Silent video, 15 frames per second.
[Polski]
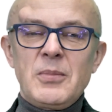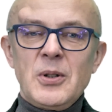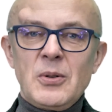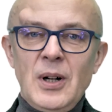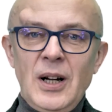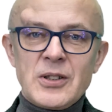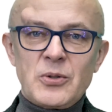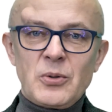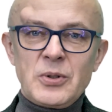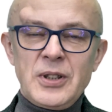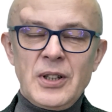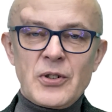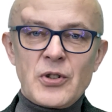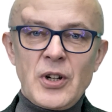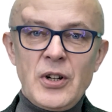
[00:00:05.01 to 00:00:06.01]
był Artur
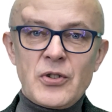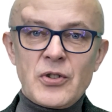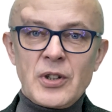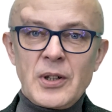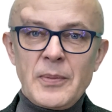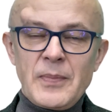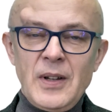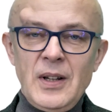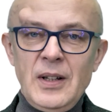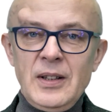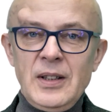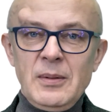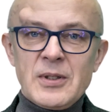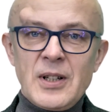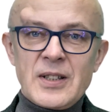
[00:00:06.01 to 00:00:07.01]
Jędrzejczyk.
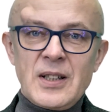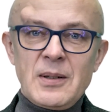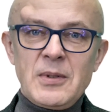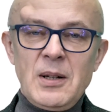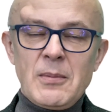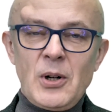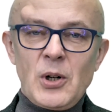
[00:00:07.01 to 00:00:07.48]
Tym razem nie